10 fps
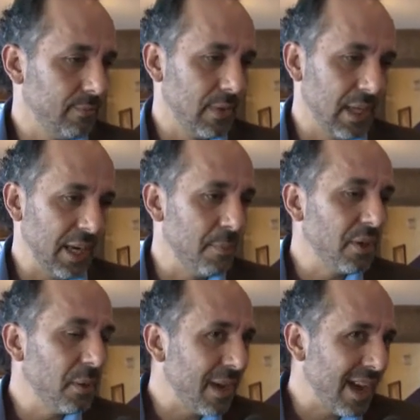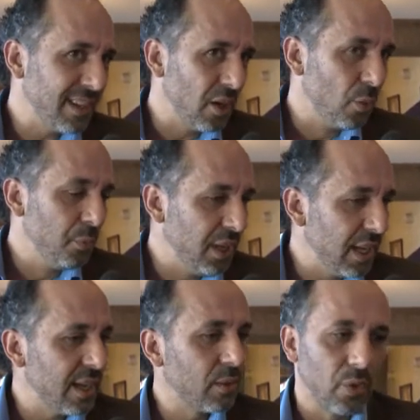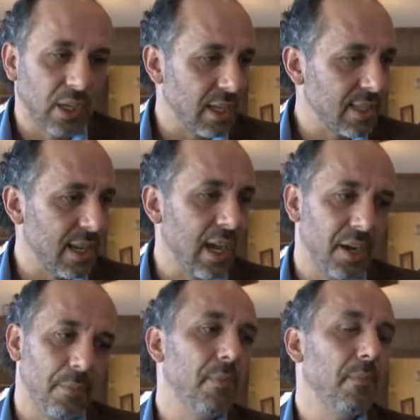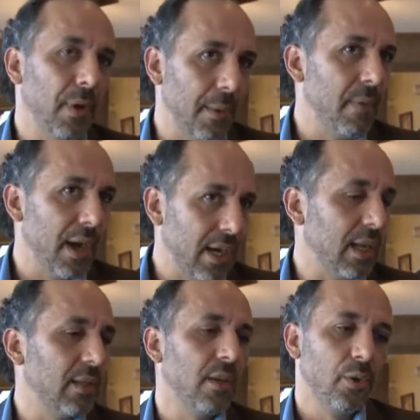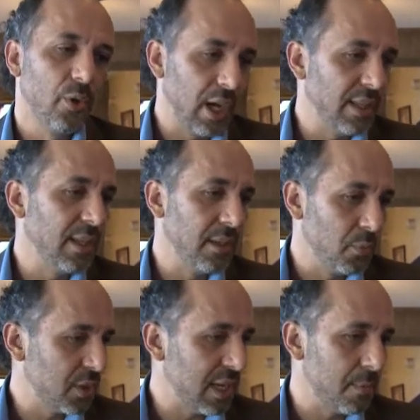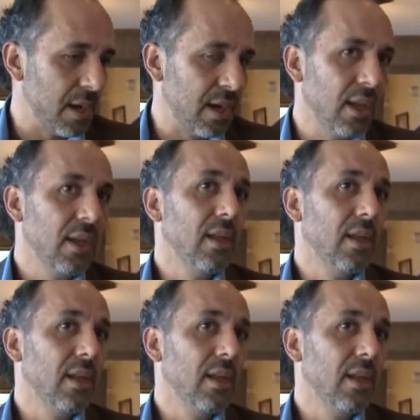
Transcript: يعني هيدي الامنيات والكذا انا بحب اكد انه هيدي المسابقه